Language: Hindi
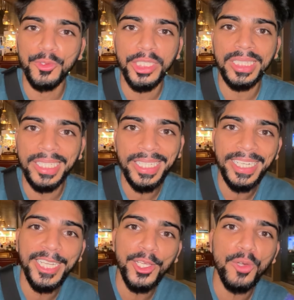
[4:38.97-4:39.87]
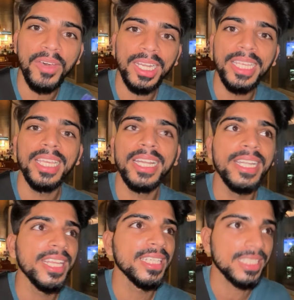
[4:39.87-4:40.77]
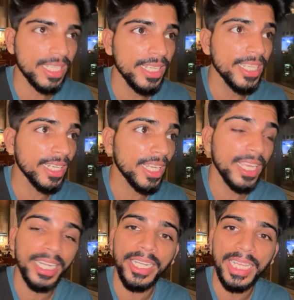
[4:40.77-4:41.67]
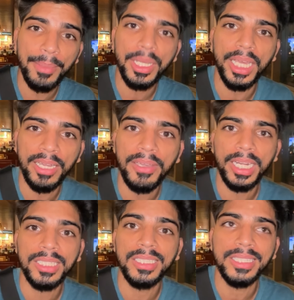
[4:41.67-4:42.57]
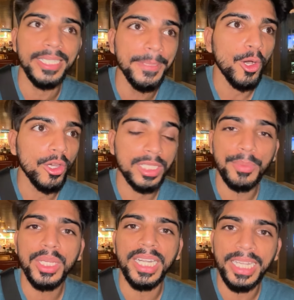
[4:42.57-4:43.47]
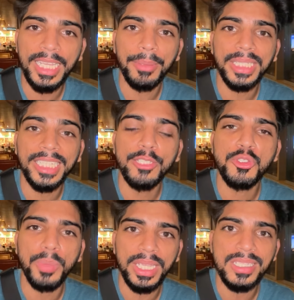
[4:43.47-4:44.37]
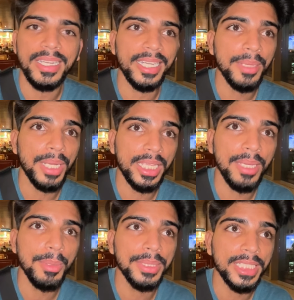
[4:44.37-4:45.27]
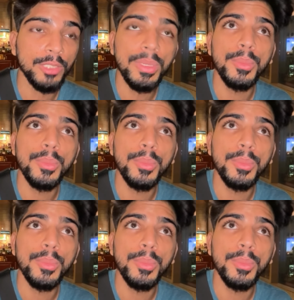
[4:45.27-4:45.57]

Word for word: तो देते नहीं है इंडिगो वाले एयर इंडिया जैसा नहीं है इनका एयर इंडिया में खाना वगैरह देते हैं और सबसे घटिया बता देता हूँ स्पाइस जेट है बाकी अभी बताता हूँ मैं